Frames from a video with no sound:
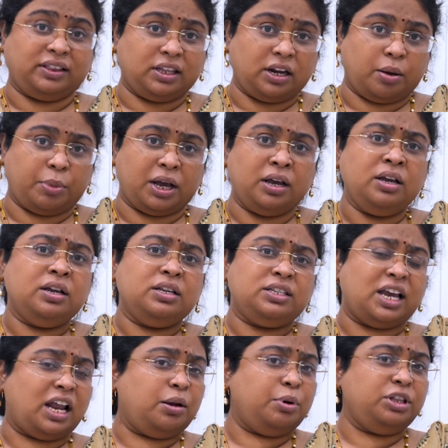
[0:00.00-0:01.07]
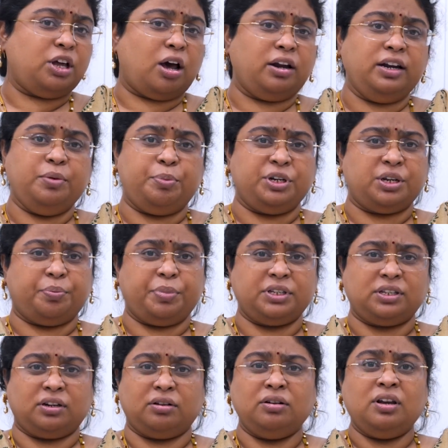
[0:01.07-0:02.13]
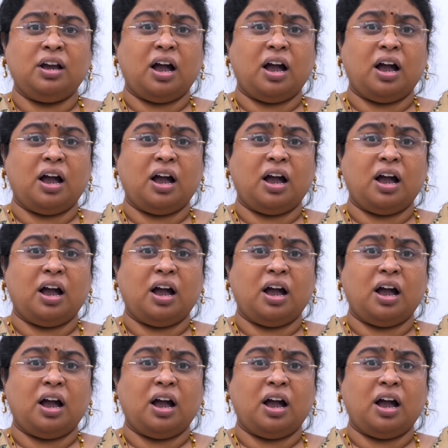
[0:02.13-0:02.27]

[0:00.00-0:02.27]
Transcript: వెళ్తున్నామా చాలామంది ఆల్రెడీ ఇప్పుడు చెప్పేశారు